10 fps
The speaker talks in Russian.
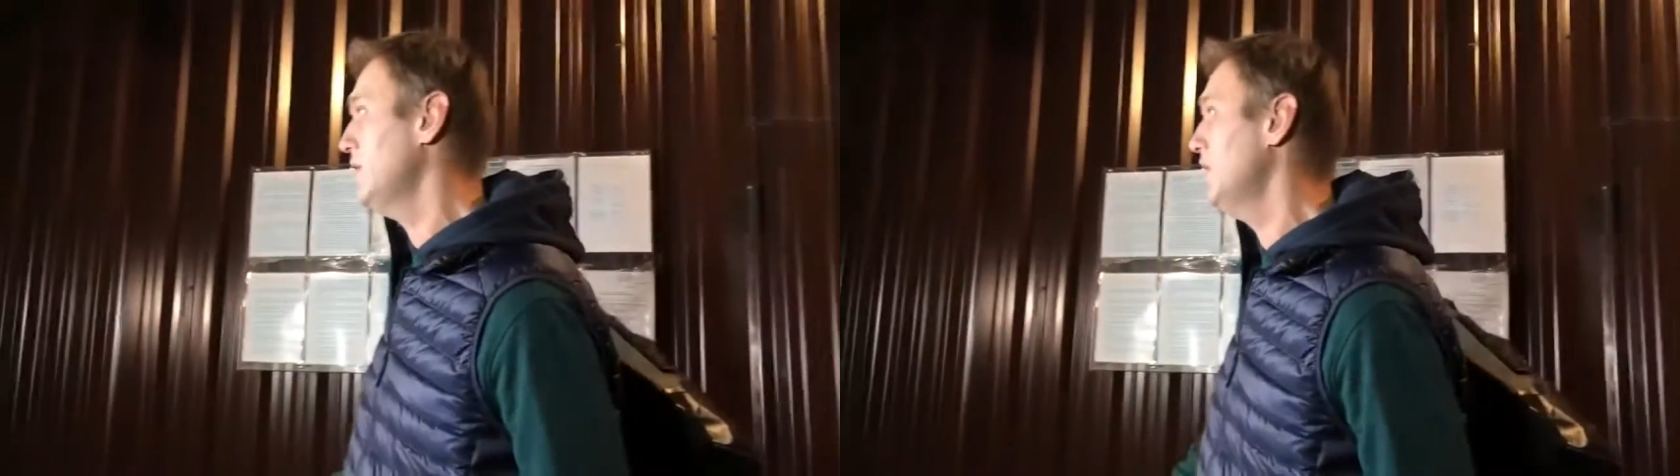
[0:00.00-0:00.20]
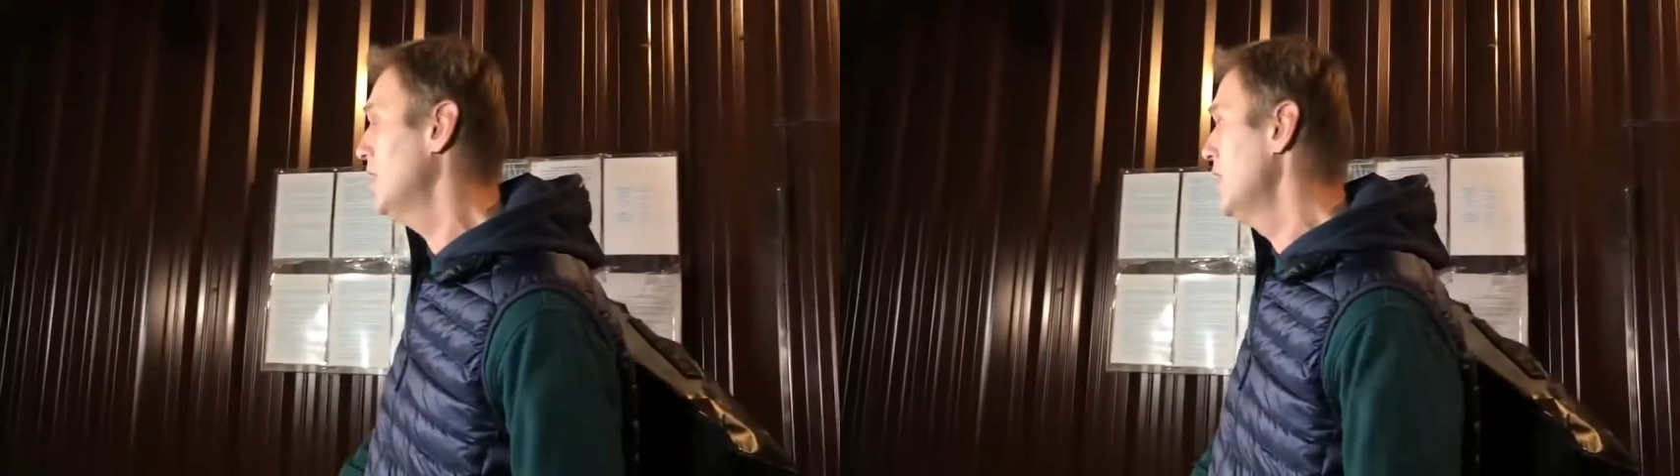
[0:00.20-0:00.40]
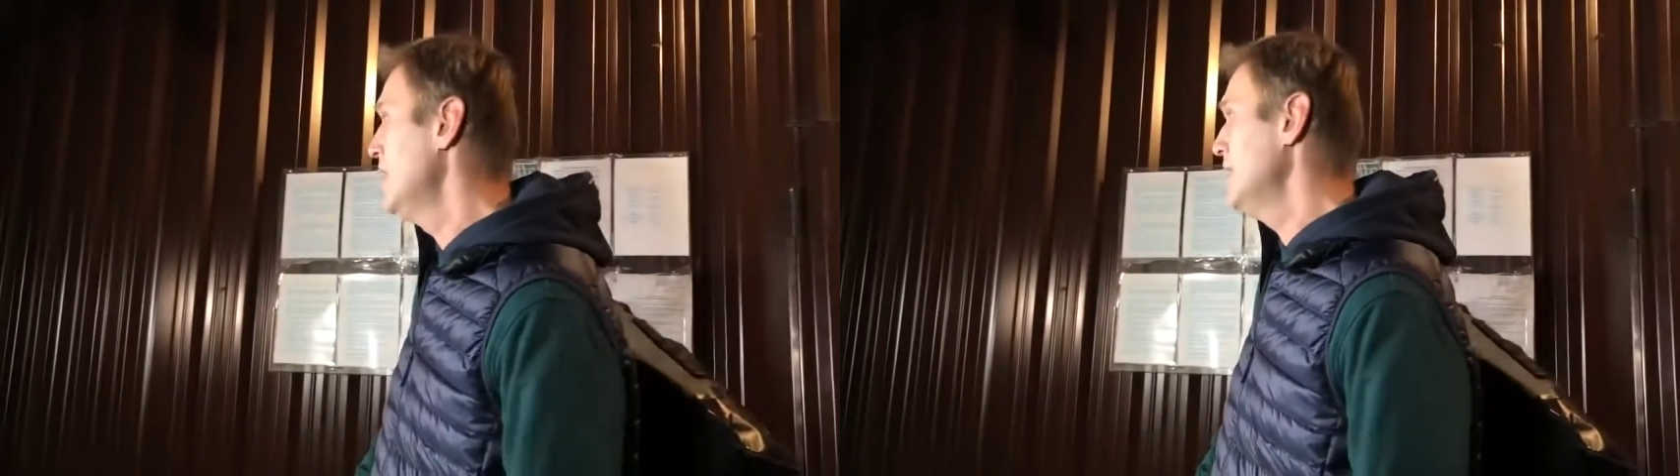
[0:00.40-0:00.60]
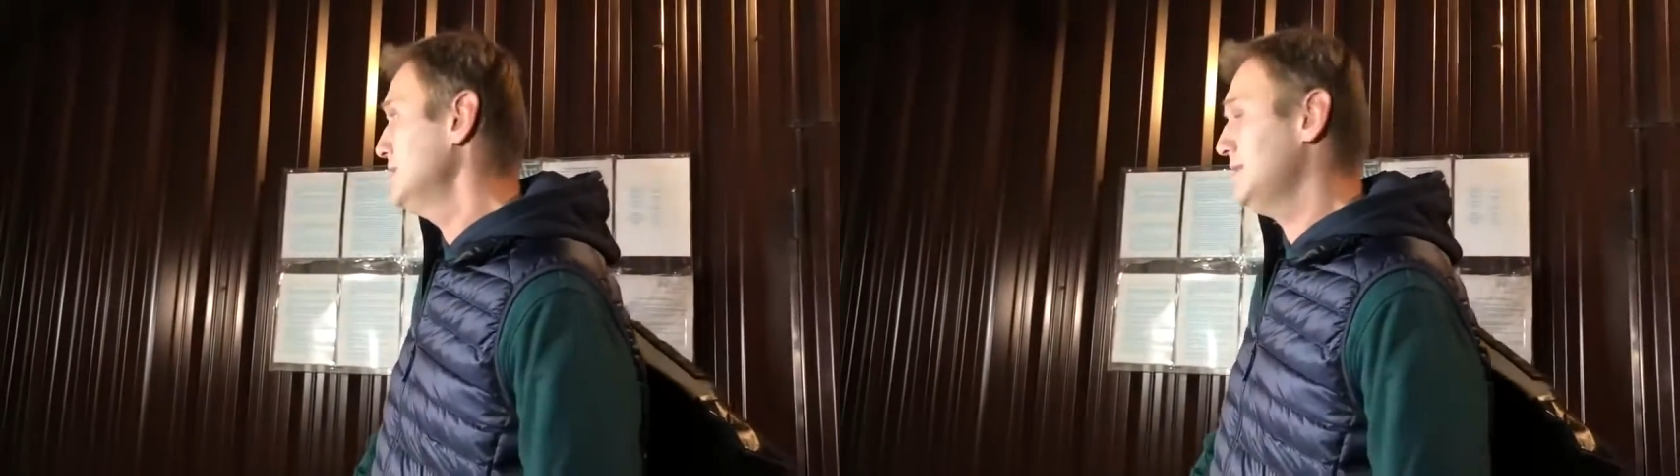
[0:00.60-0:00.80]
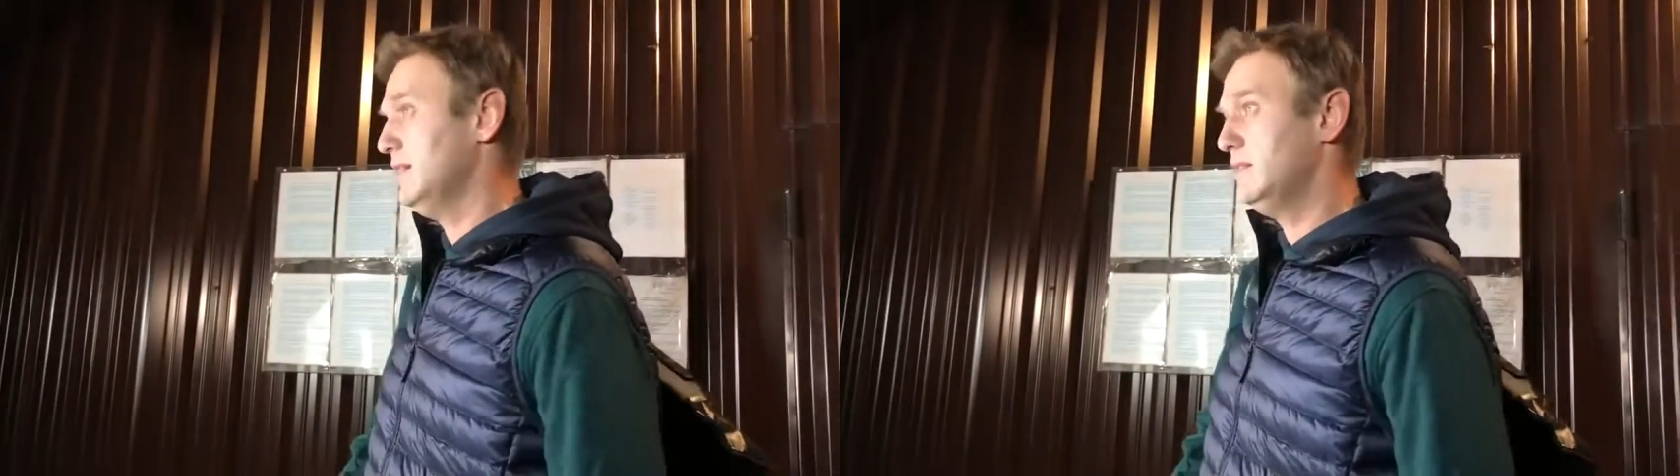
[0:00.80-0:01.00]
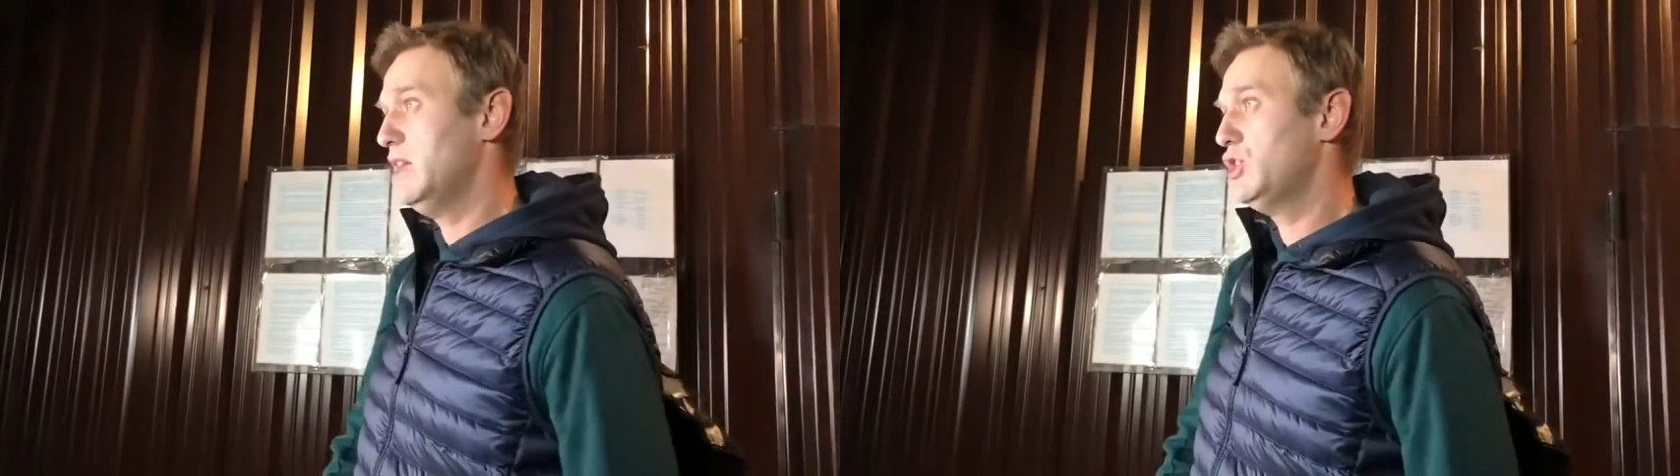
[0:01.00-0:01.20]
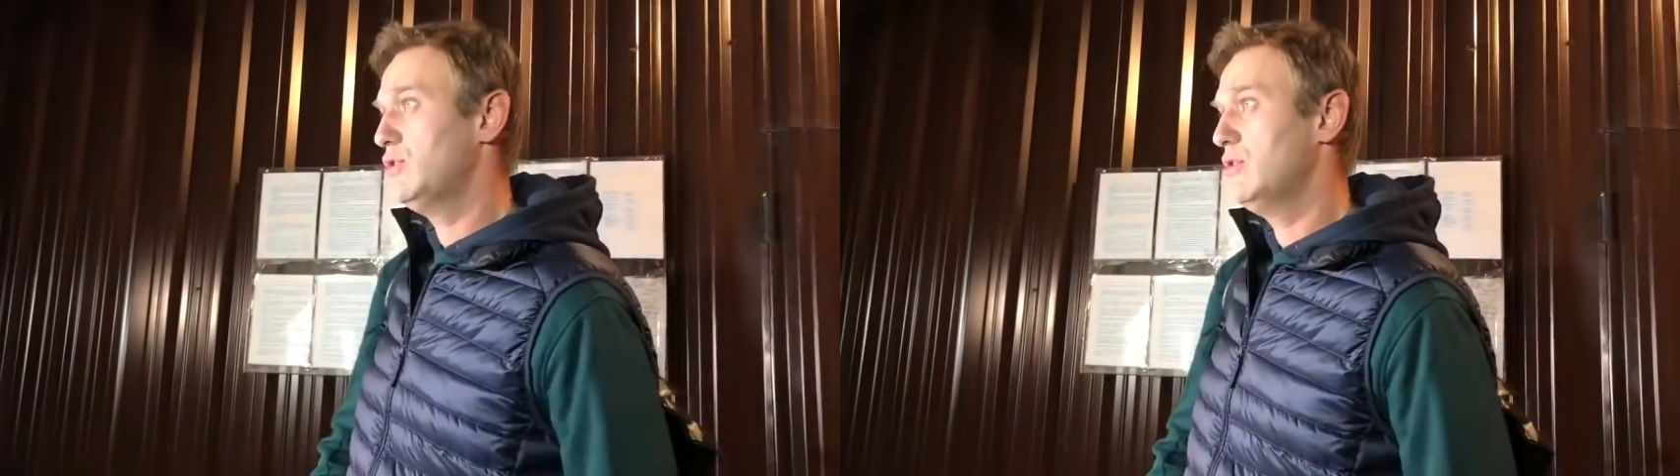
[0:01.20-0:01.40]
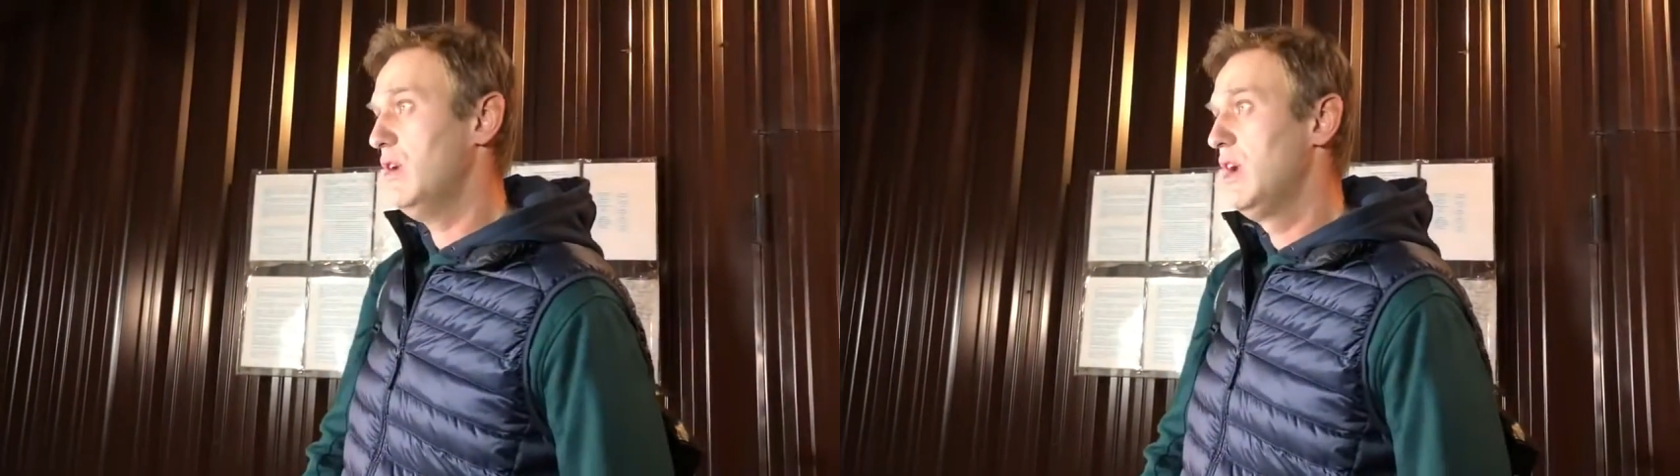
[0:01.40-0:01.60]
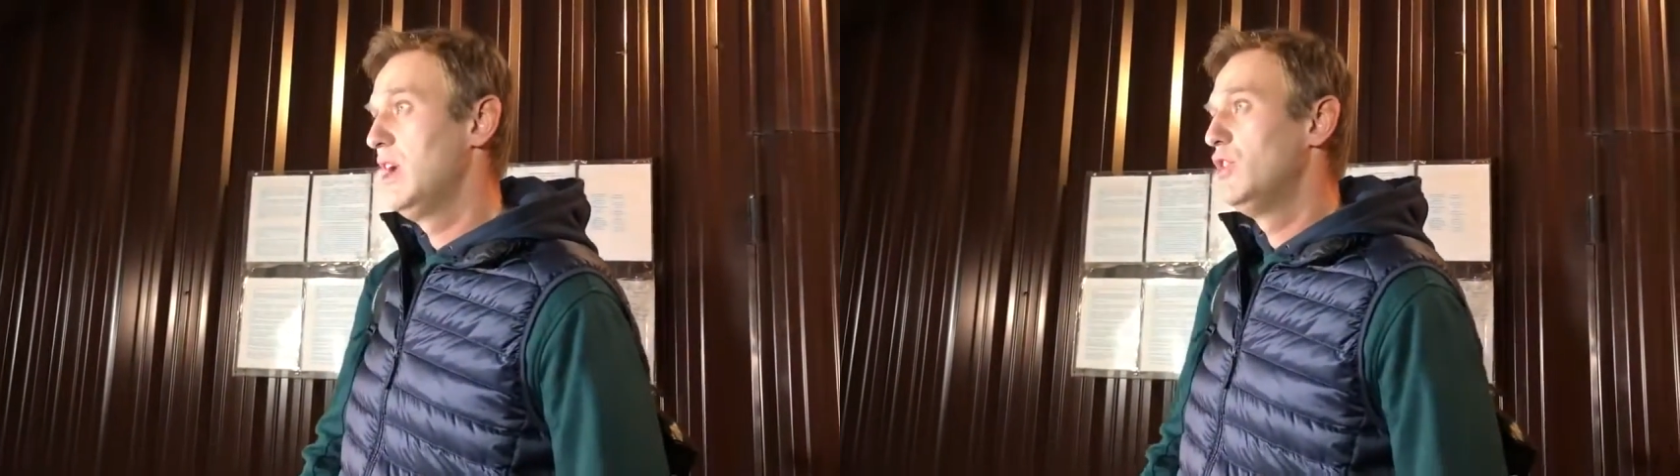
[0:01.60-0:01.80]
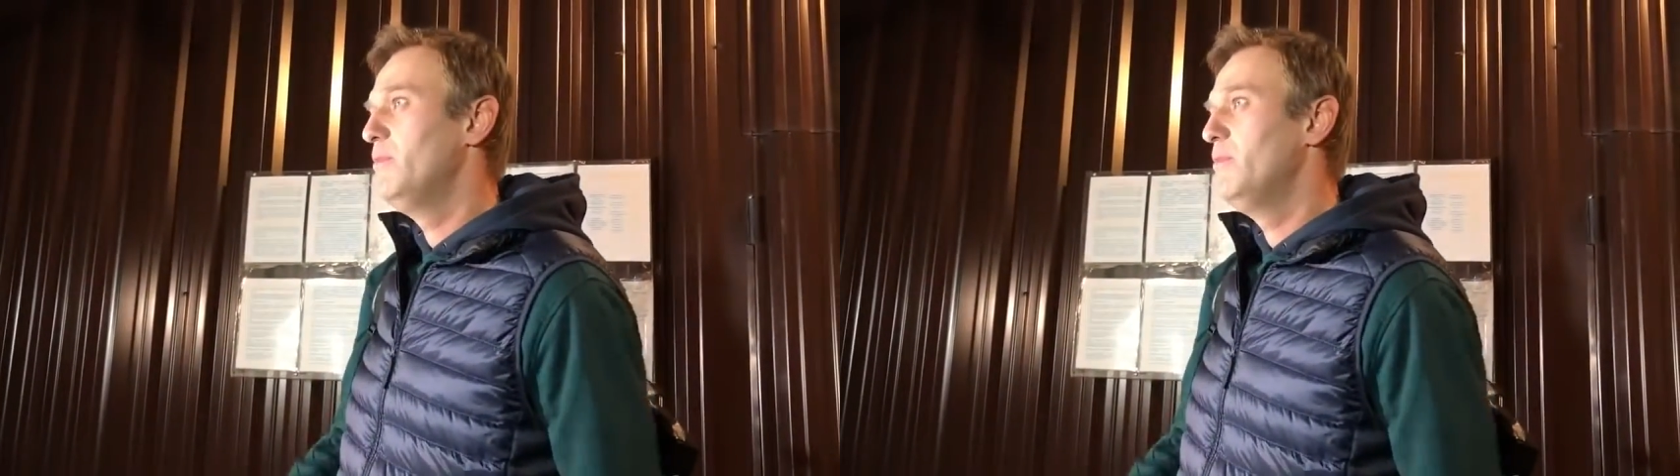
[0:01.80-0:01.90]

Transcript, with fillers: И сказать, что,